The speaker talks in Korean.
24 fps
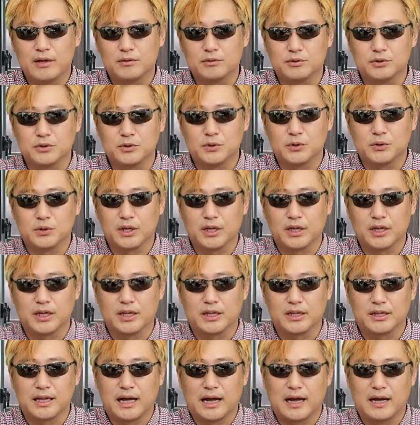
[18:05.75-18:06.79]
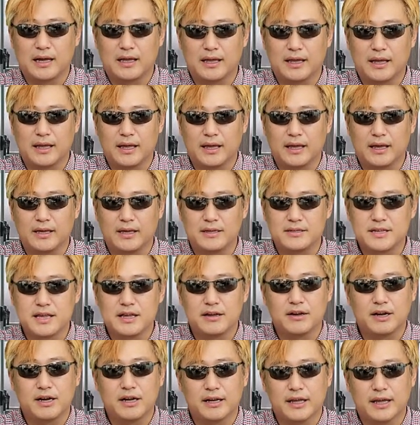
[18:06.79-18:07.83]
운동이 나의
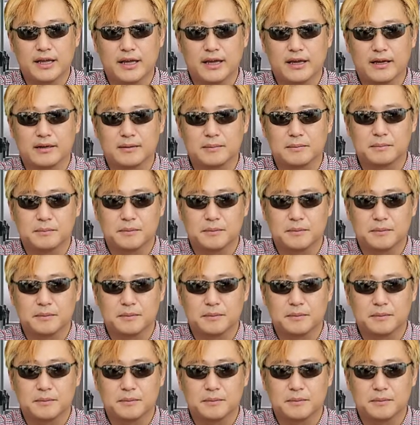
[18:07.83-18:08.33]
생활에